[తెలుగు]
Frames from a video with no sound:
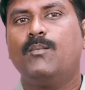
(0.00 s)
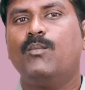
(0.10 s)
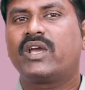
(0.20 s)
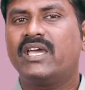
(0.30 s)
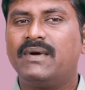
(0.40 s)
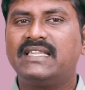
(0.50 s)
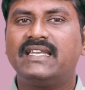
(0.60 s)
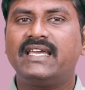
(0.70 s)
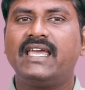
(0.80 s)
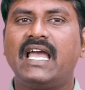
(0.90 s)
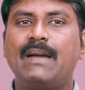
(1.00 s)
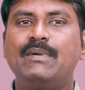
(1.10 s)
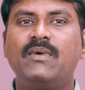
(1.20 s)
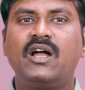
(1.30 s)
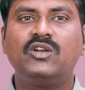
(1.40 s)
ముఖ్యమంత్రికి
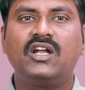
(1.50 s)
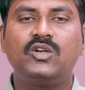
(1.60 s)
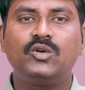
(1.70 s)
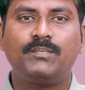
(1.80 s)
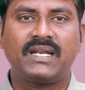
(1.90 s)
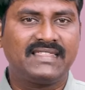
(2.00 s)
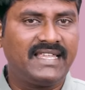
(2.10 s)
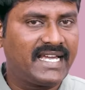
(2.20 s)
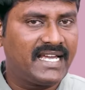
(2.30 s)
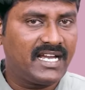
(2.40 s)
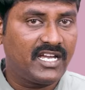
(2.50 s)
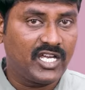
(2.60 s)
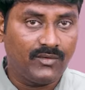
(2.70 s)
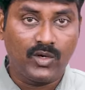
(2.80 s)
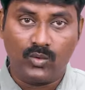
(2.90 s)
అభిమానులంటూ ప్రత్యేకంగా
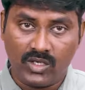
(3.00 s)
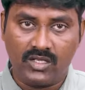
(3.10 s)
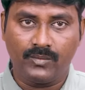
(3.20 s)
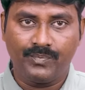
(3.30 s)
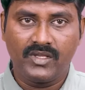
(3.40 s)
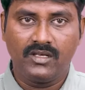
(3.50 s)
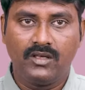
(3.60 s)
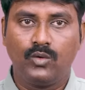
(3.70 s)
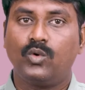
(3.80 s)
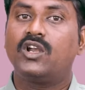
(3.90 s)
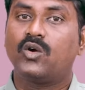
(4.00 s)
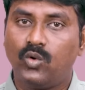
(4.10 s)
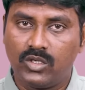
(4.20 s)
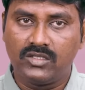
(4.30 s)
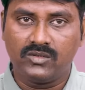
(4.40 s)
ఎవరు ఉండరు
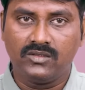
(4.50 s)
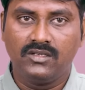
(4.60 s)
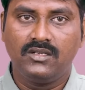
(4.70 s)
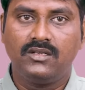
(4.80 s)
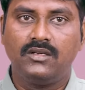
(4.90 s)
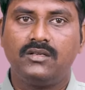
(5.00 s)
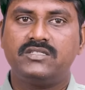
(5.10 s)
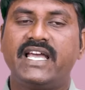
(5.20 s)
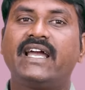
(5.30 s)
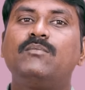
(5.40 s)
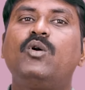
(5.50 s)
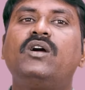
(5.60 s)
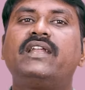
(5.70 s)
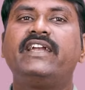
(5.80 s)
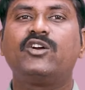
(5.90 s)
ఉండకూడదు
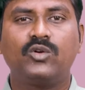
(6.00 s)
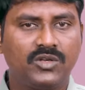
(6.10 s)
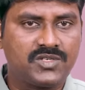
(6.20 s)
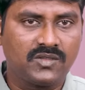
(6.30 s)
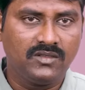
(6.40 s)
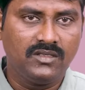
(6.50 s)
జగన్మోహన్ రెడ్డికి ఉండొచ్చు